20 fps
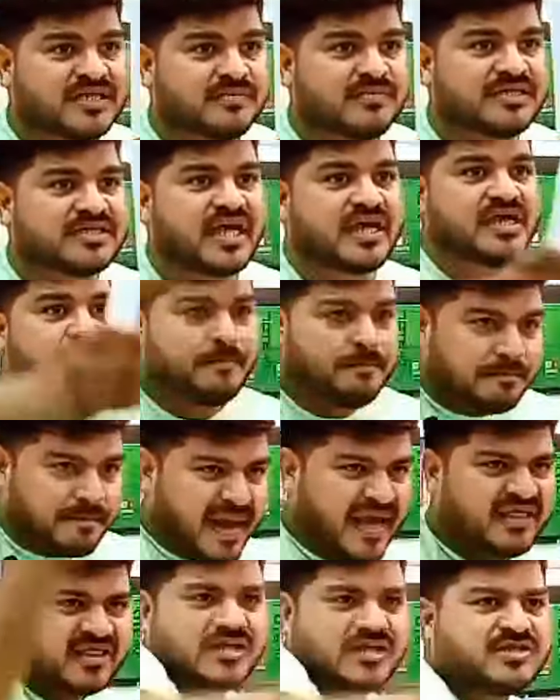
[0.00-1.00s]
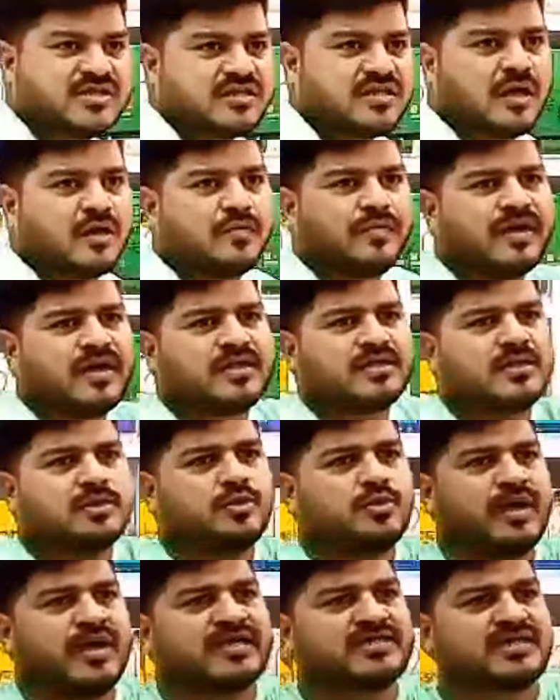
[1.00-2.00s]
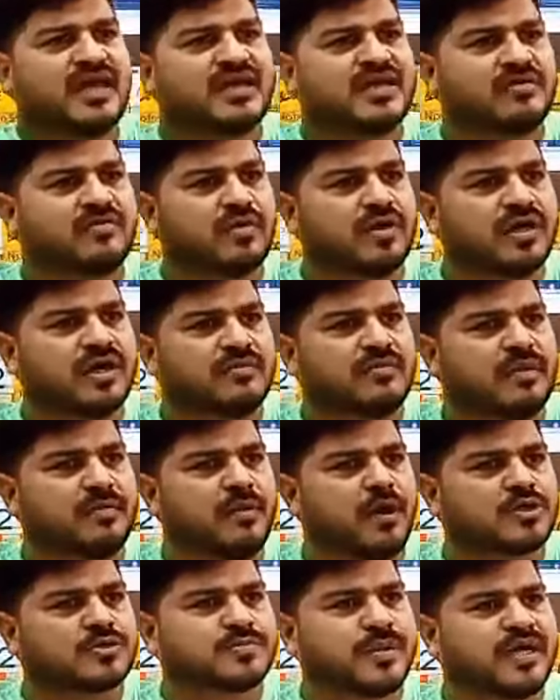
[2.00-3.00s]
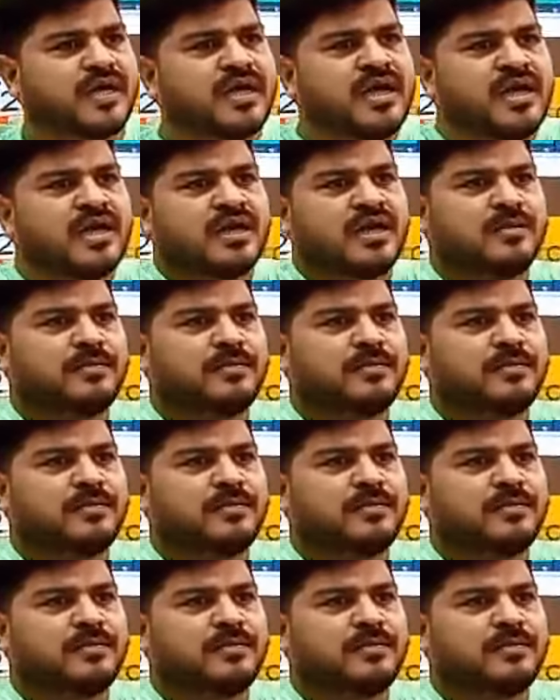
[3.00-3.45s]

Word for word: छप्पन जीबी चाहिए पैंतीस हजार रुपए का दे दूंगा एक साल की वारंटी में बॉक्स पैक